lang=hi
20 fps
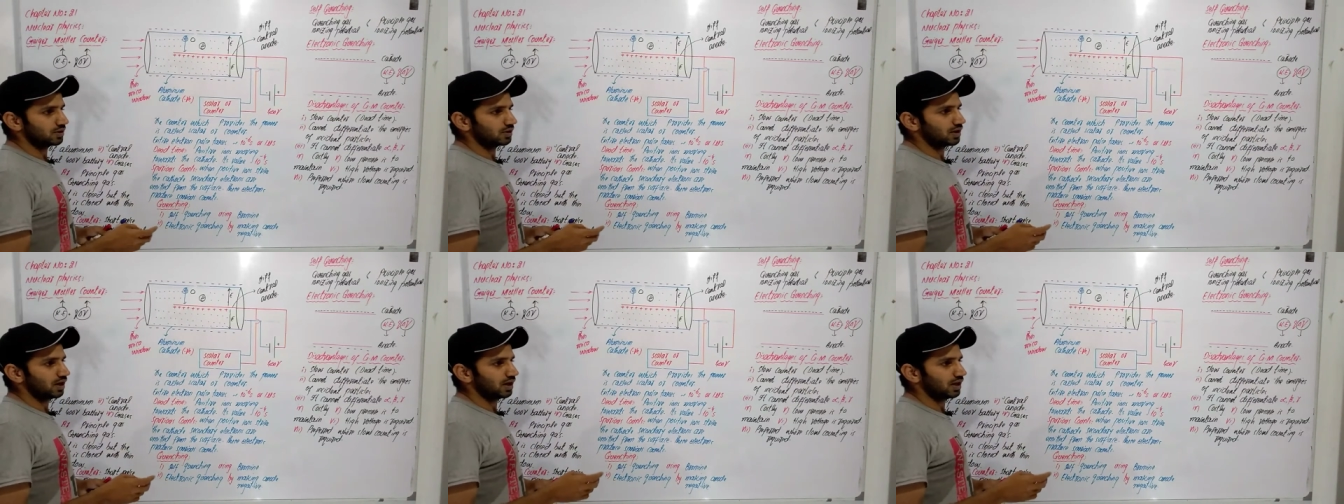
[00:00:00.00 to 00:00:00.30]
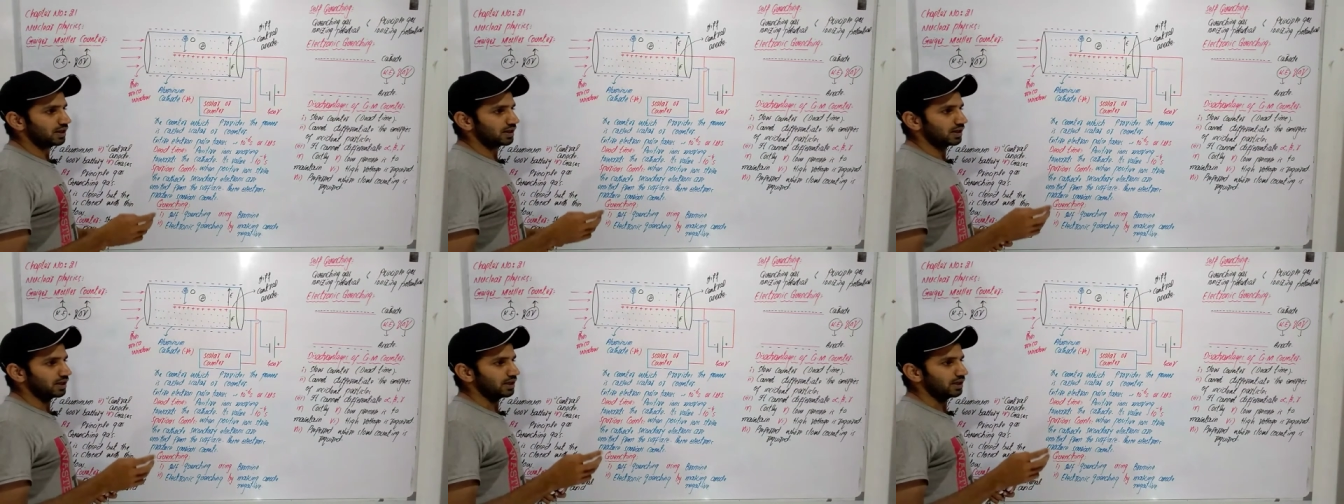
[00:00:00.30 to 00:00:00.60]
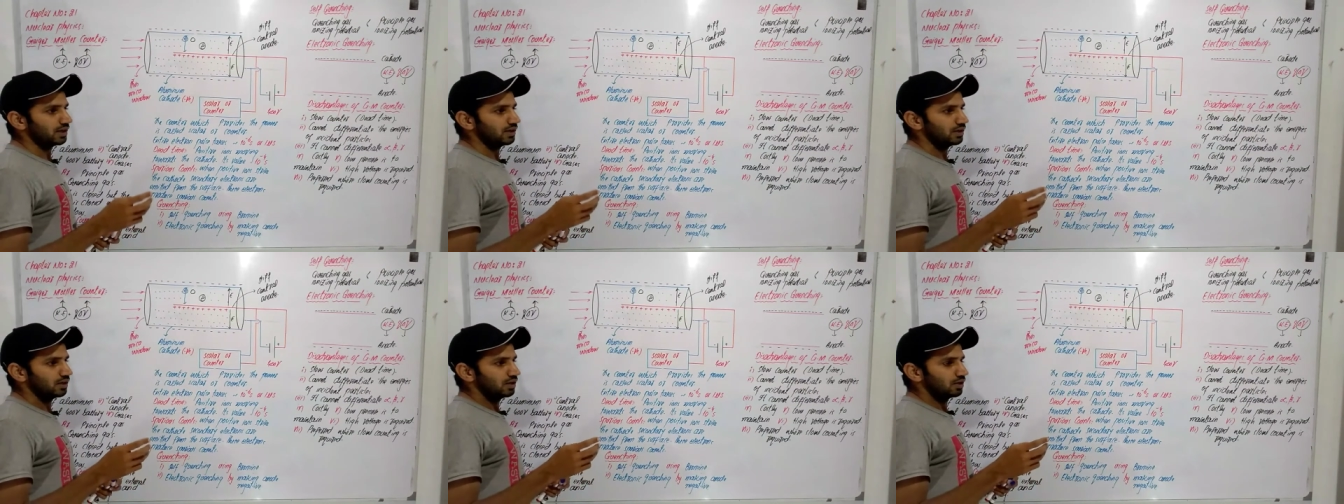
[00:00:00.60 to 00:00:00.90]

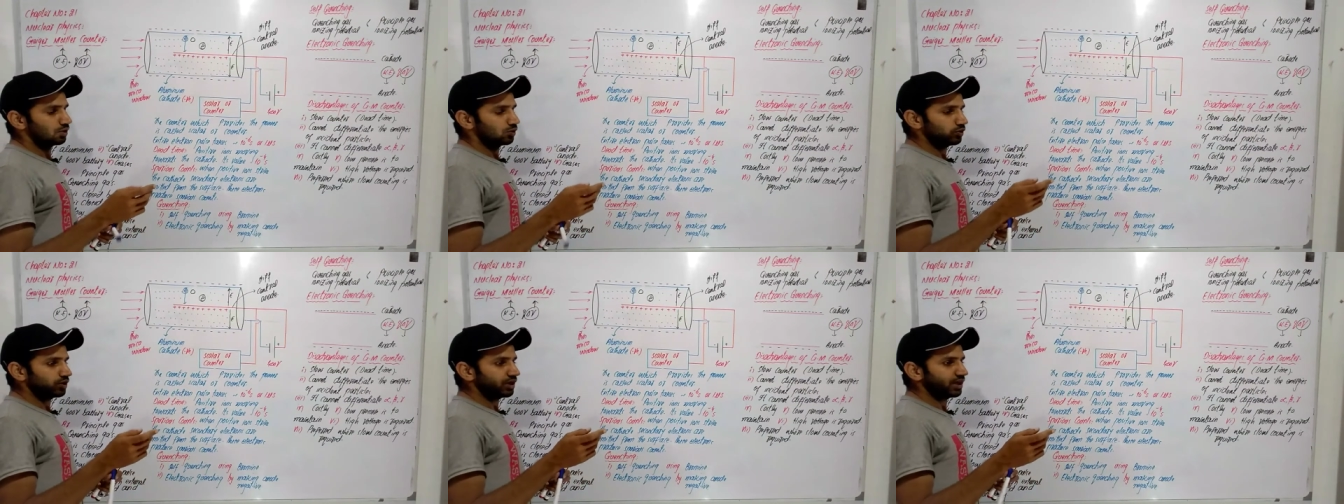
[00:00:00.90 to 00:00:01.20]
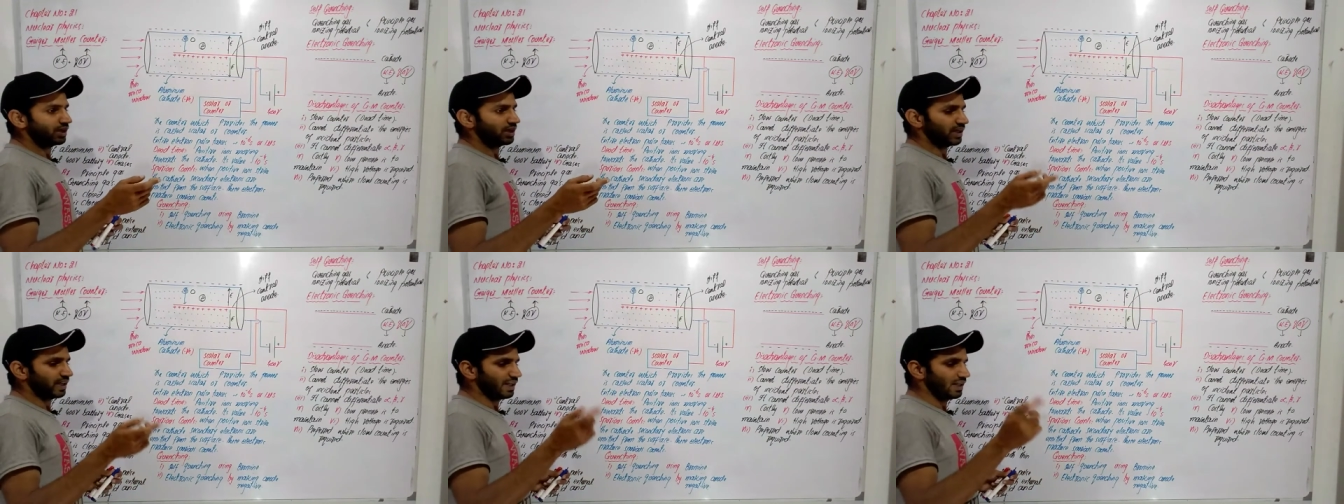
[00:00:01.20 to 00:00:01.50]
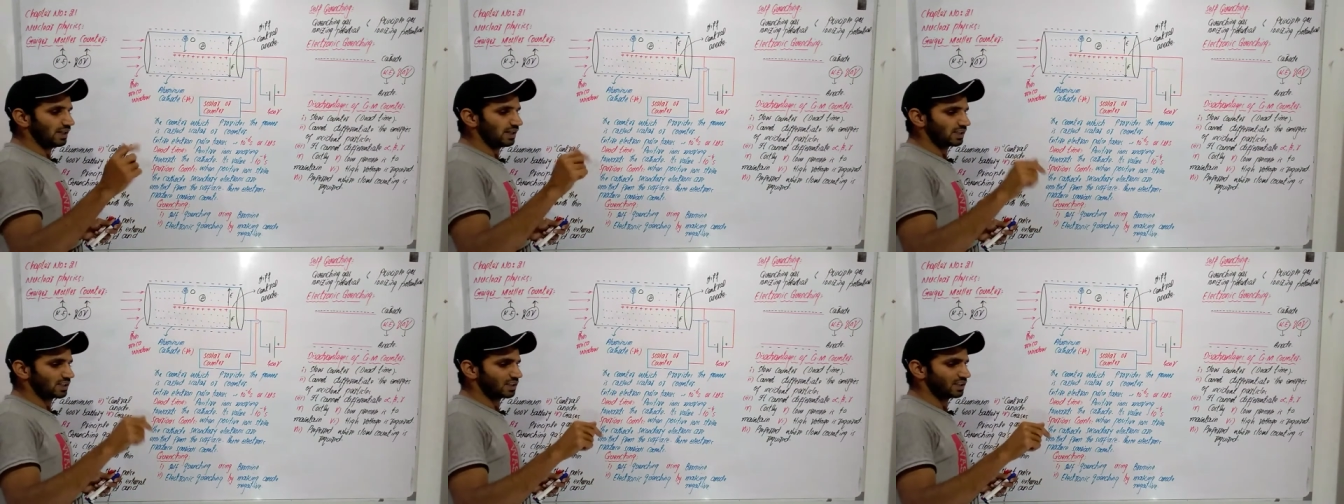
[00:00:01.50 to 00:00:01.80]
निकालेंगे तो यानी
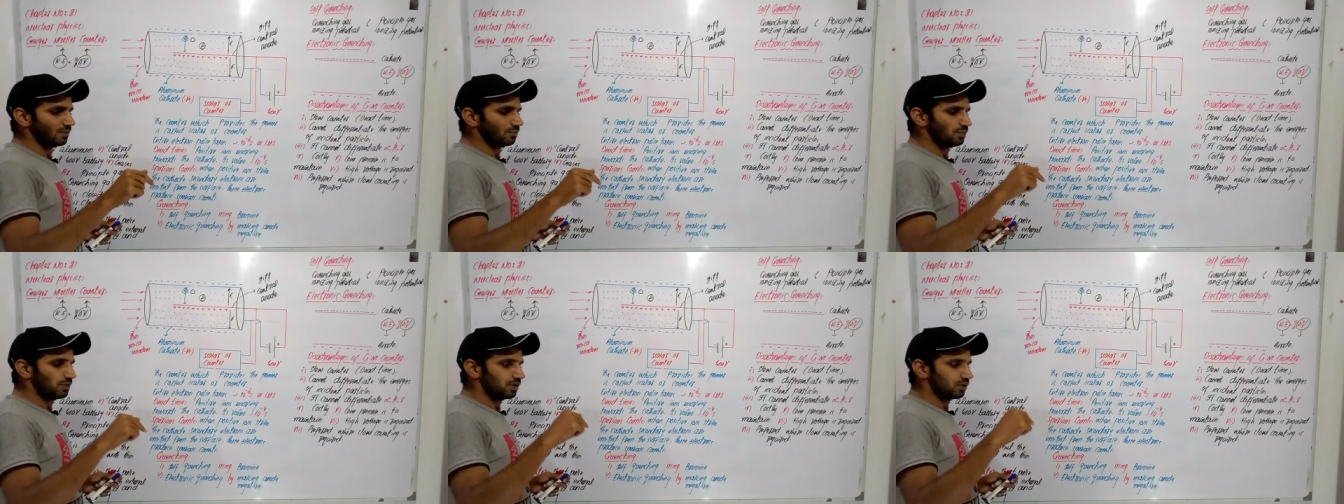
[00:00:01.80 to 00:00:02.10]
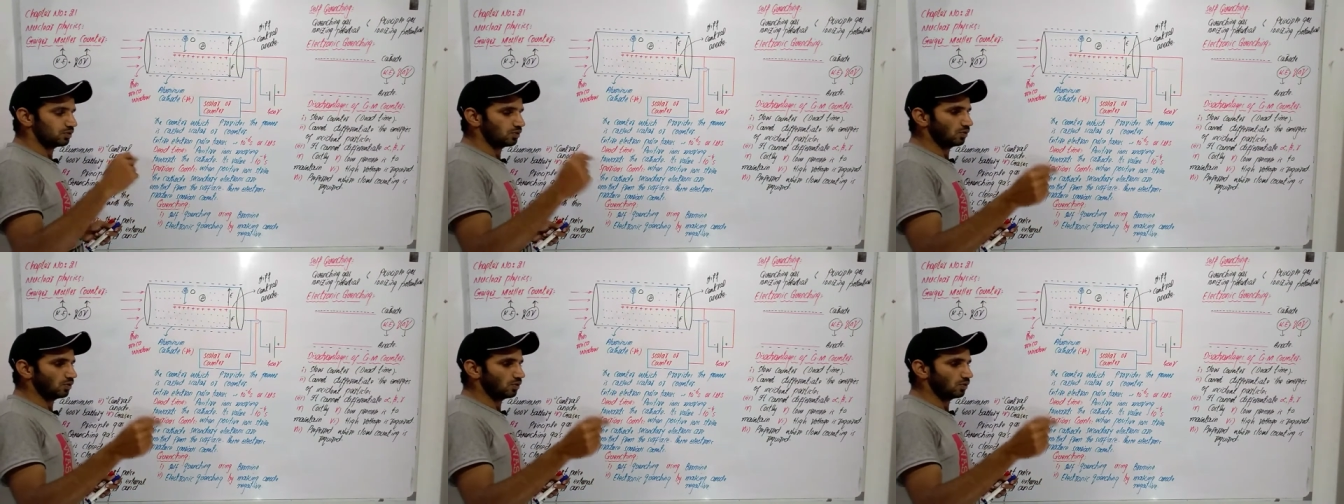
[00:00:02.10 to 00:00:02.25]
एक से फिर